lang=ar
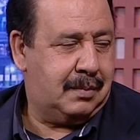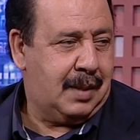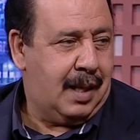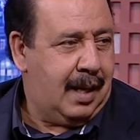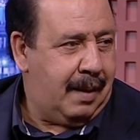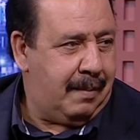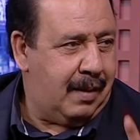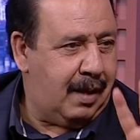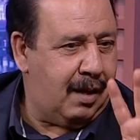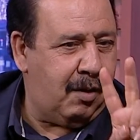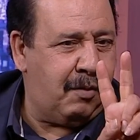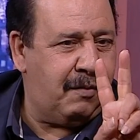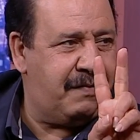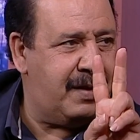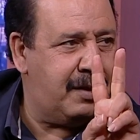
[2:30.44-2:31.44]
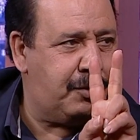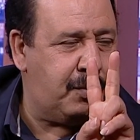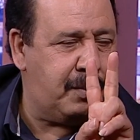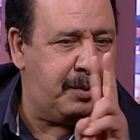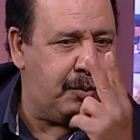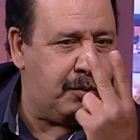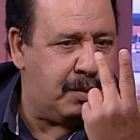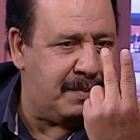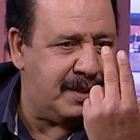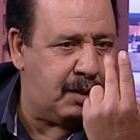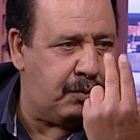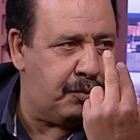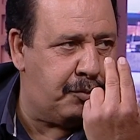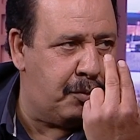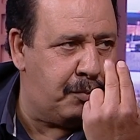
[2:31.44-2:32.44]
وانت اون 28 مينوت
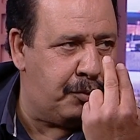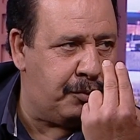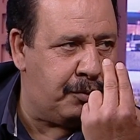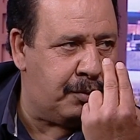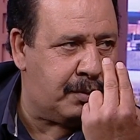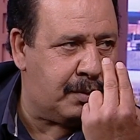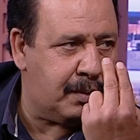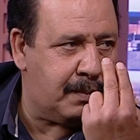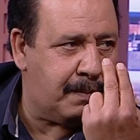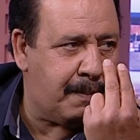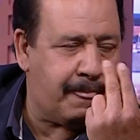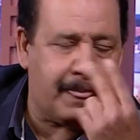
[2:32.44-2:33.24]
مازالوا 2 مينوت دقيقتين